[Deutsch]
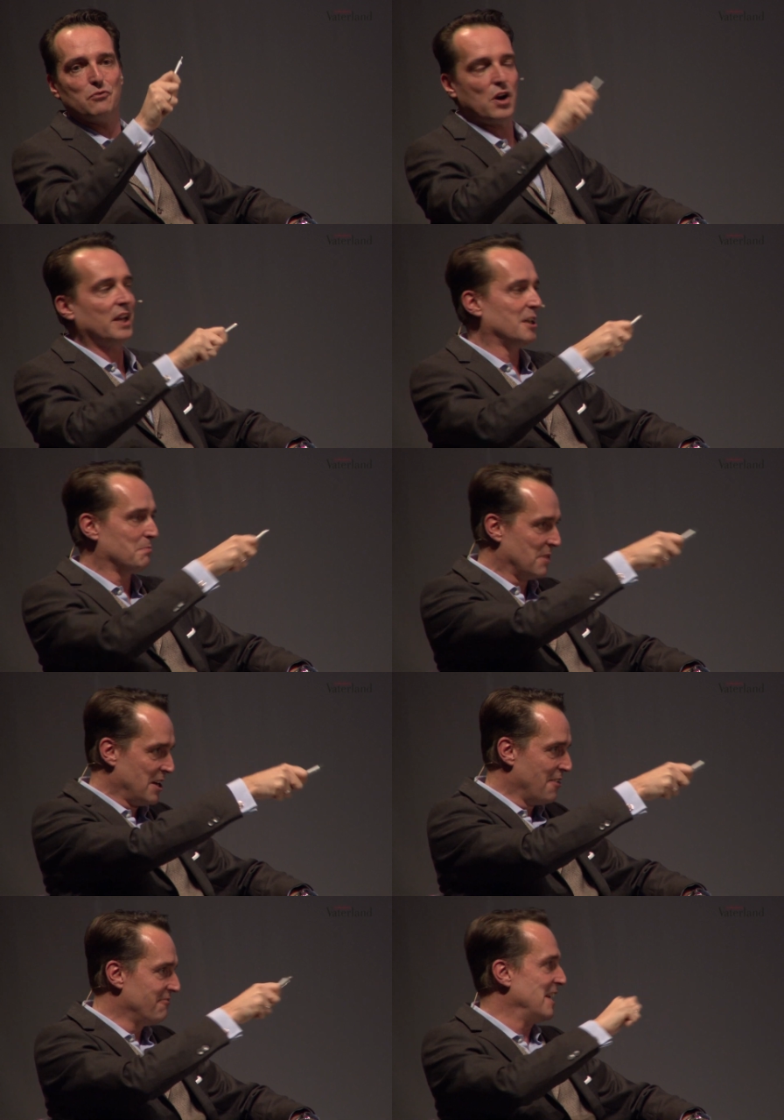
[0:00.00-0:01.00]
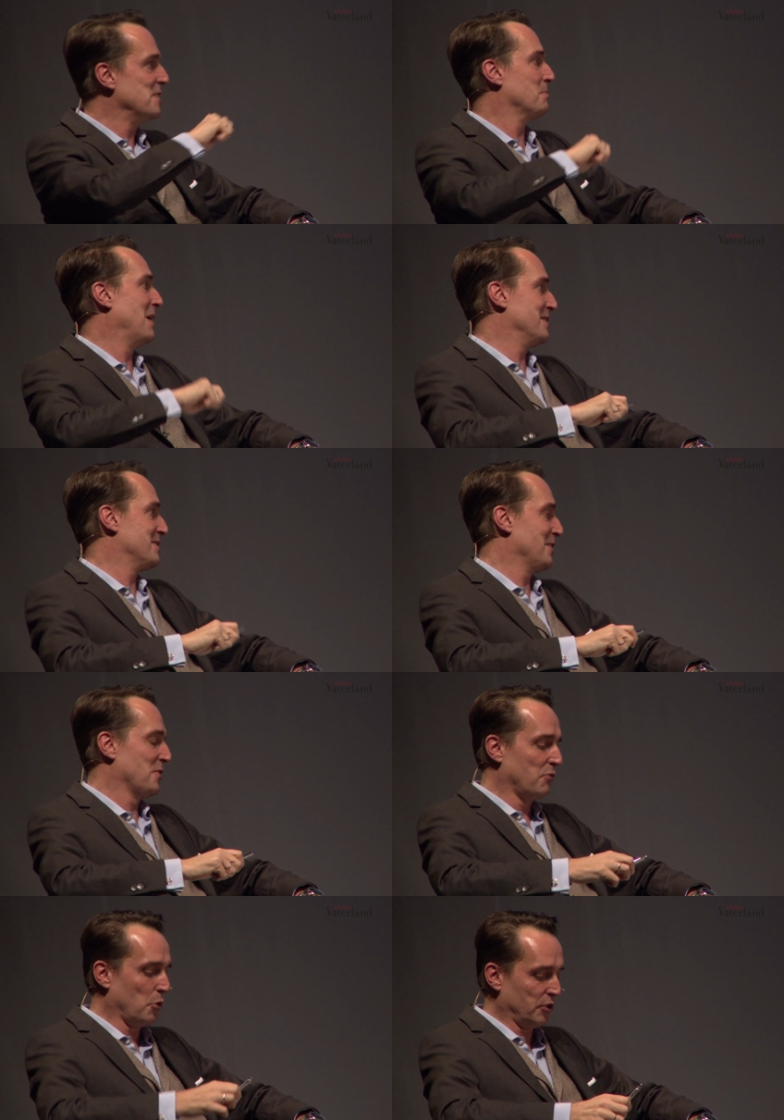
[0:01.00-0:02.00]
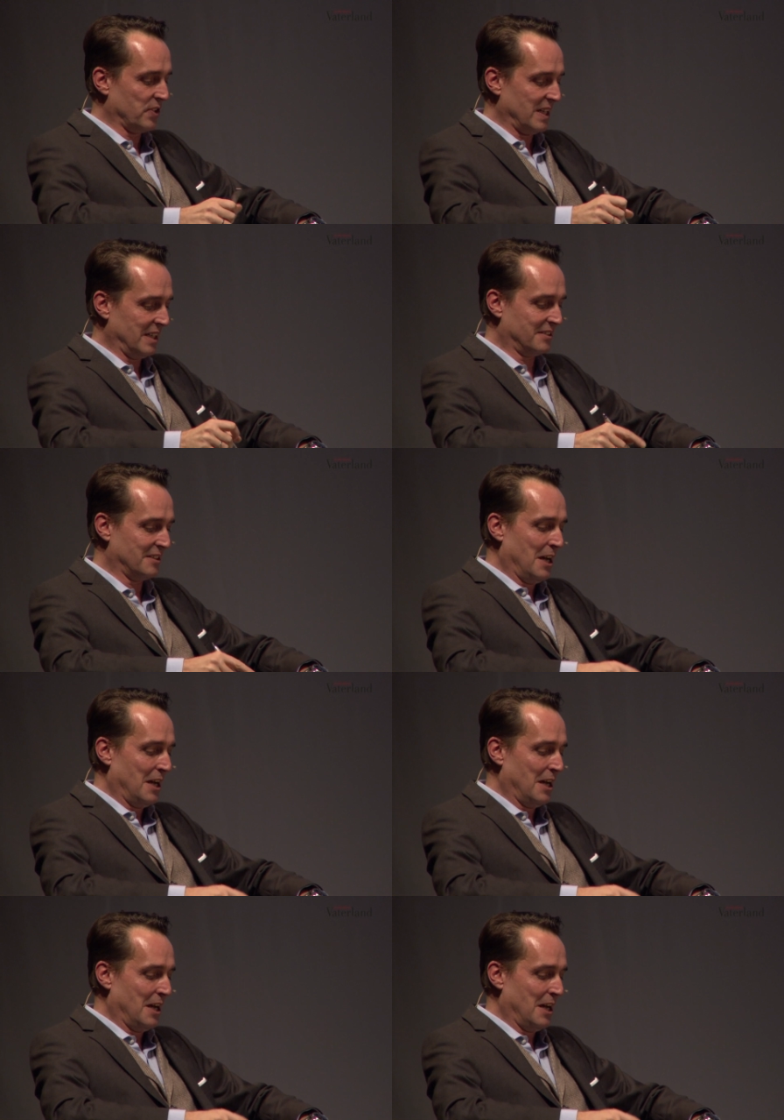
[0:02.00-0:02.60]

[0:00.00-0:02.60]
wo er eben Weltmeister geworden ist.